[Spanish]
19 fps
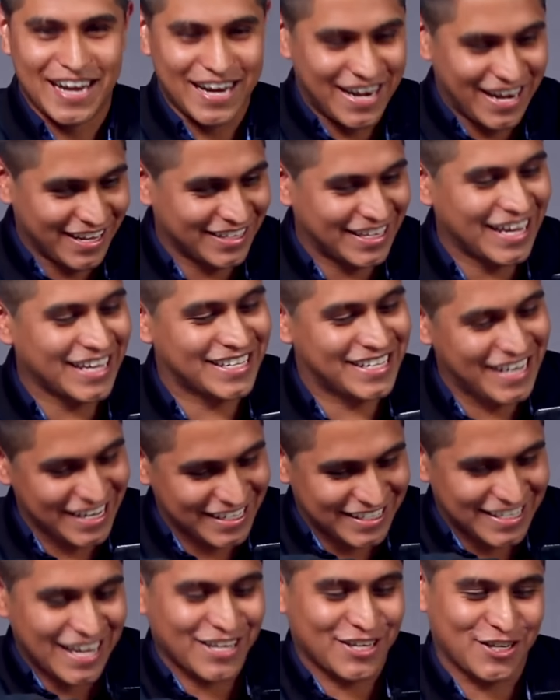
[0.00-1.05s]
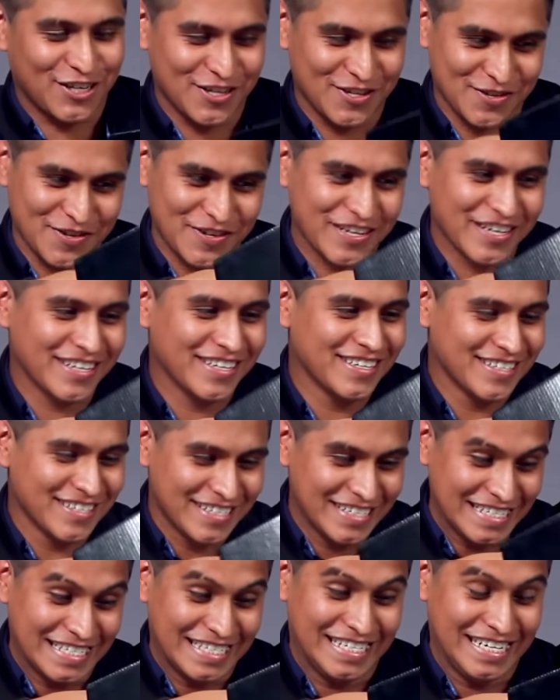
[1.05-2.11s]
la neta sí está chido, ¿eh?
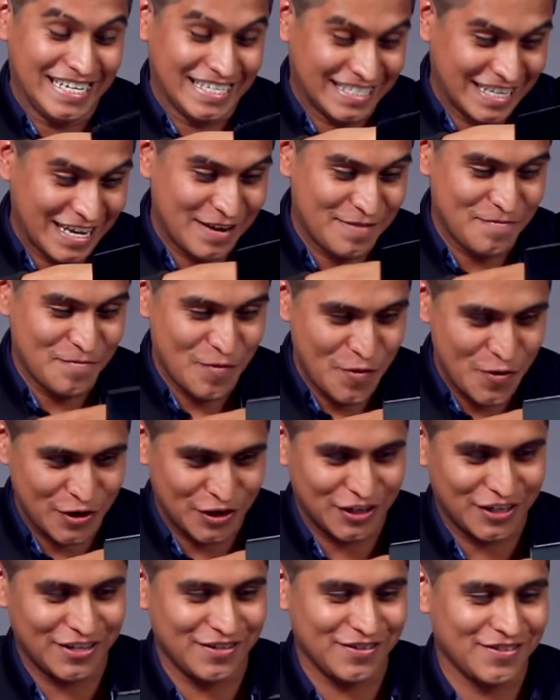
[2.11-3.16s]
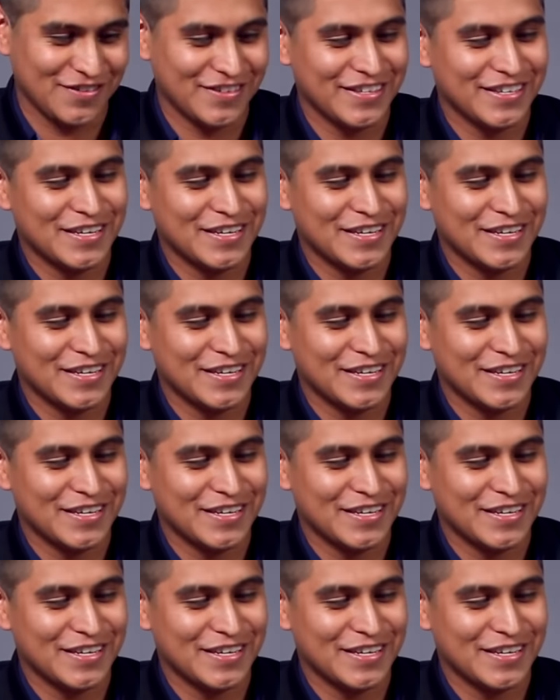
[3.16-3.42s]
Sí está muy chido.